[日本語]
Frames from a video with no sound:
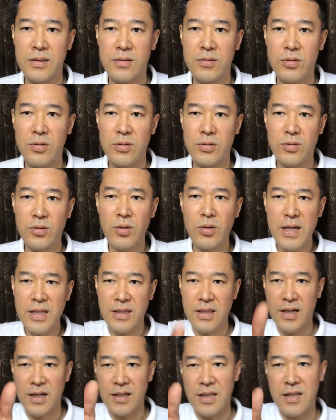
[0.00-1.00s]
こう
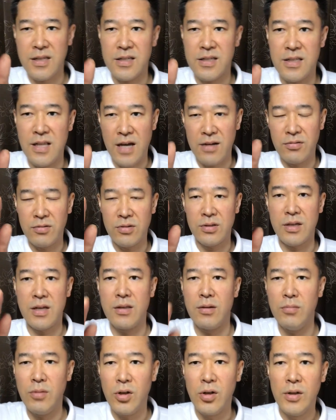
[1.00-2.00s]
尖った形になるんです
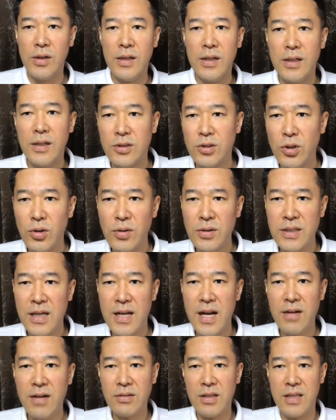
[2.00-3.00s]
けどもそう
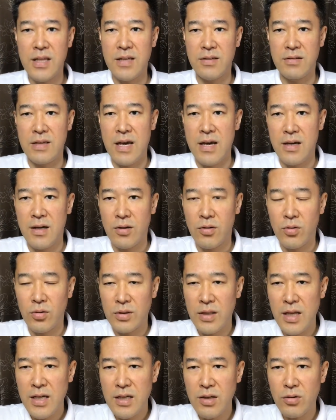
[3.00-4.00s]
じゃなくてですねこ
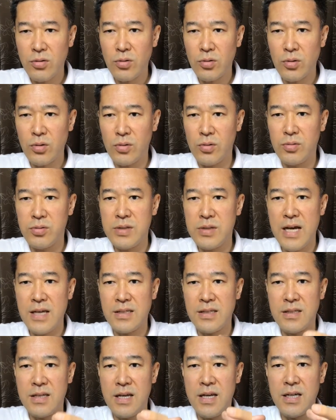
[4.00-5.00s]
うできることを増や
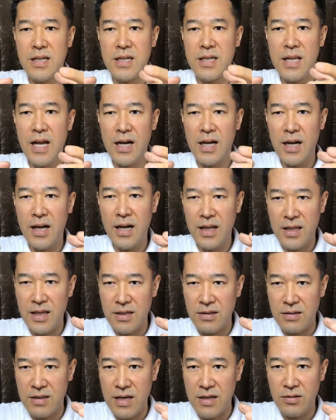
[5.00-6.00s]
していきながら
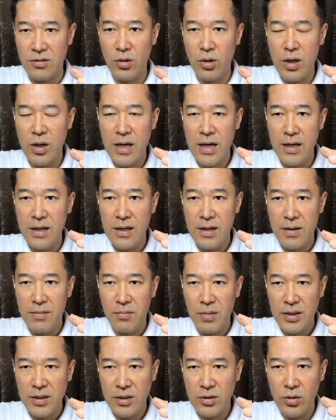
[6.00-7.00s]
ですねそれが
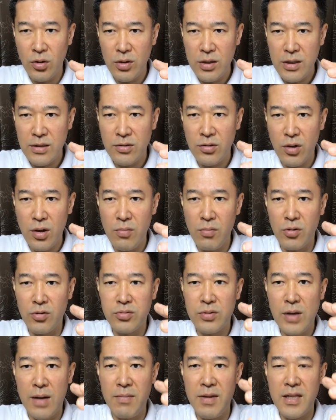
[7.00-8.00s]
またよりそれも
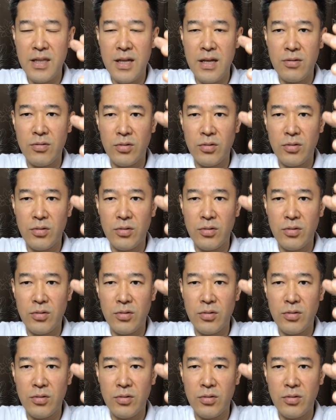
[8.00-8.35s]
深めてい